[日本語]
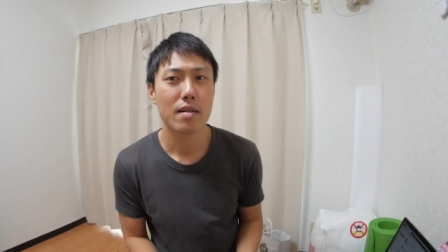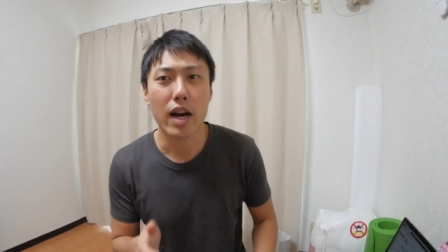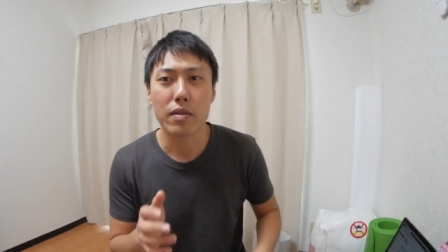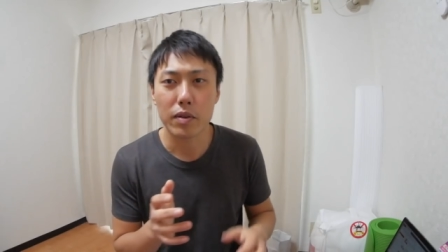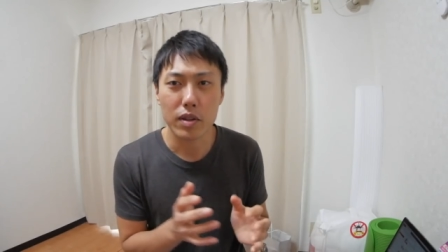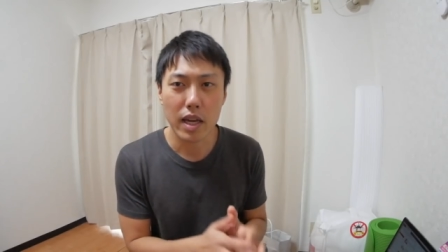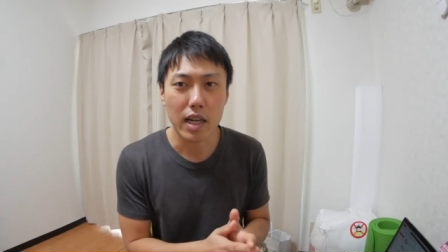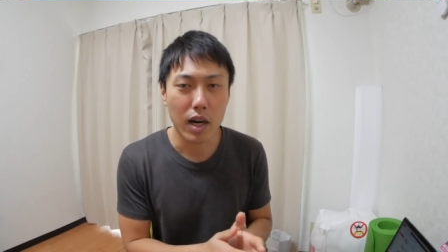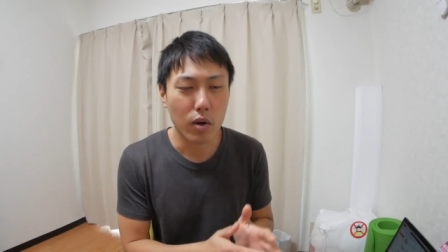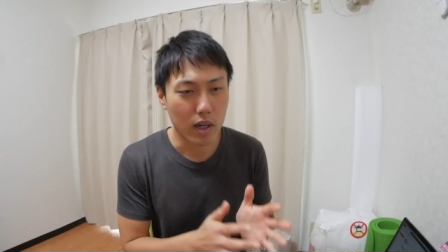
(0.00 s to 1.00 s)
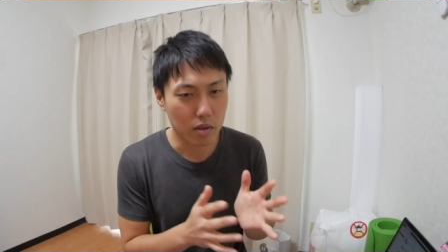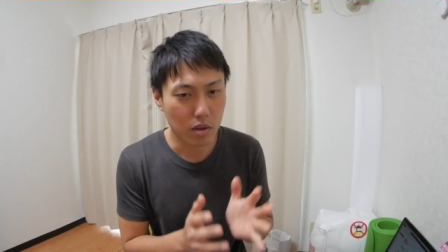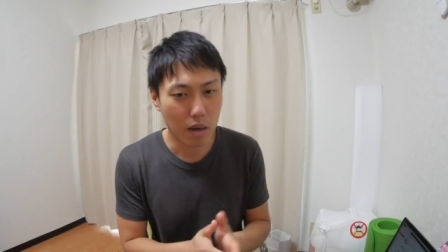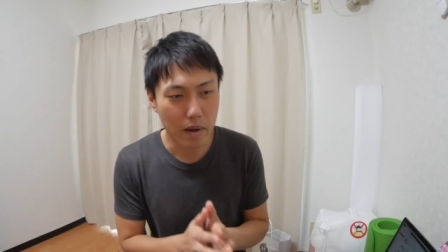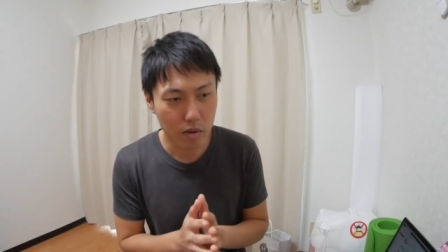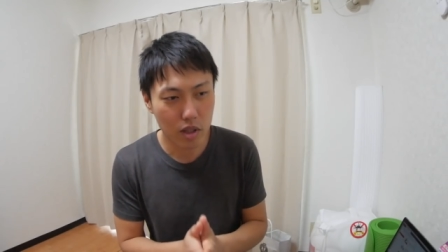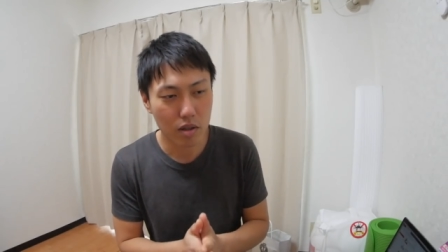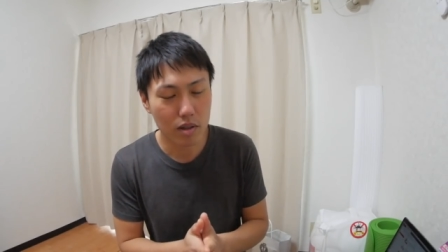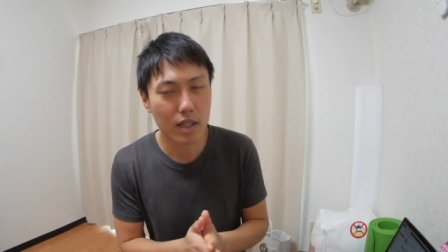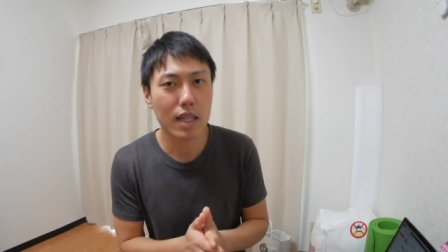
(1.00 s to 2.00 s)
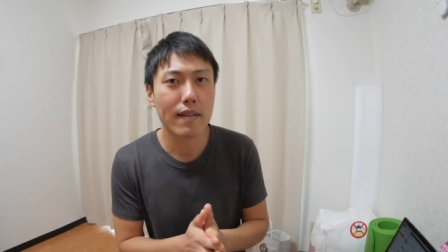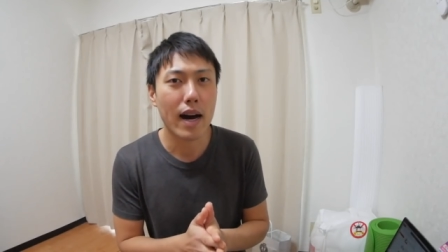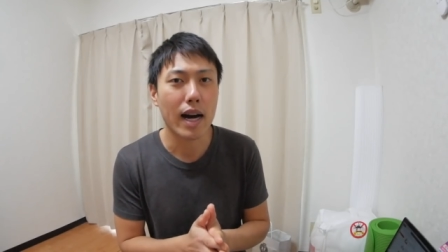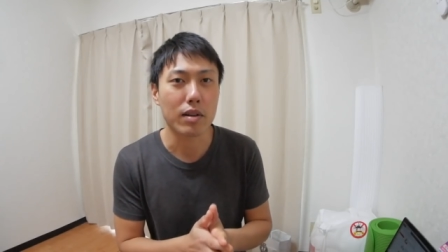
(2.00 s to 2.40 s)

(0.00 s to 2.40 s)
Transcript: iPhone X 買おうかどうか迷ってるって方は、